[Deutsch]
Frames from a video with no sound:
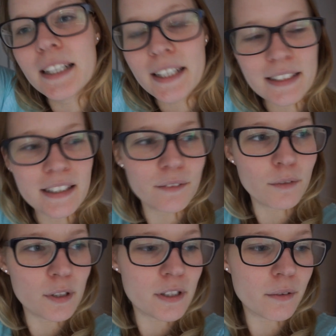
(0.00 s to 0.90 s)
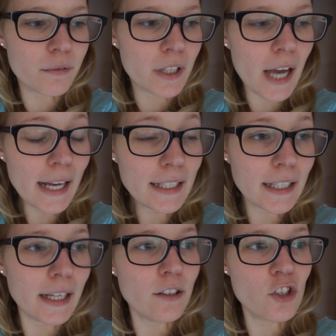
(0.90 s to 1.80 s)
Gestern wollte sie irgendwie gar
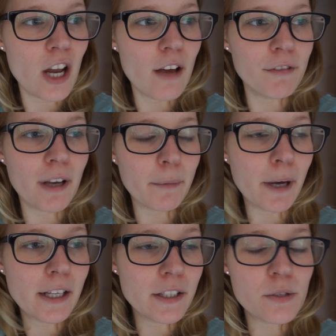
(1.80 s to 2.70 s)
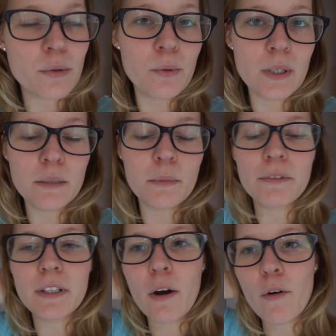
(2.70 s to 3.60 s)
nicht einschlafen, kam gar nicht zur Ruhe, hat
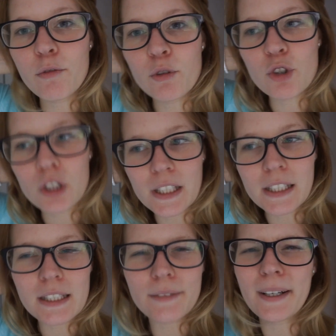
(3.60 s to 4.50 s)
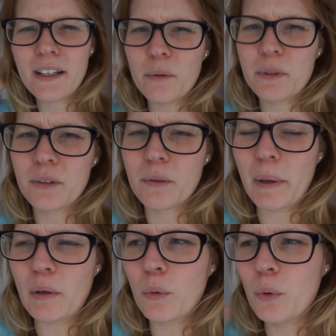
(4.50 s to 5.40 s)
immer wieder aufgeschrien. Das waren, glaube ich, auch
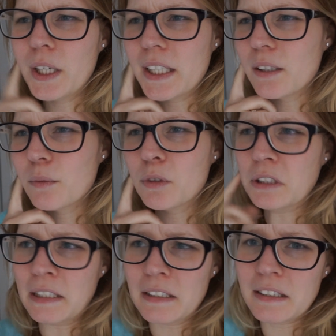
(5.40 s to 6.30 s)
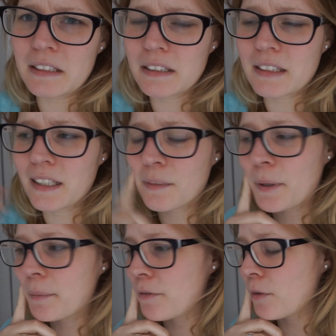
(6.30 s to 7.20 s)
nochmal Koliken, obwohl ich dachte, die sind jetzt eigentlich
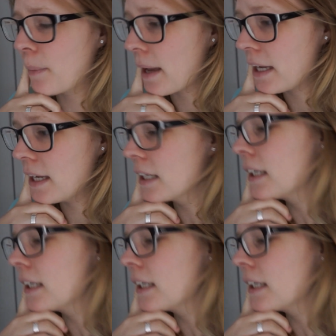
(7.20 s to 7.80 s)
bald mal vorbei.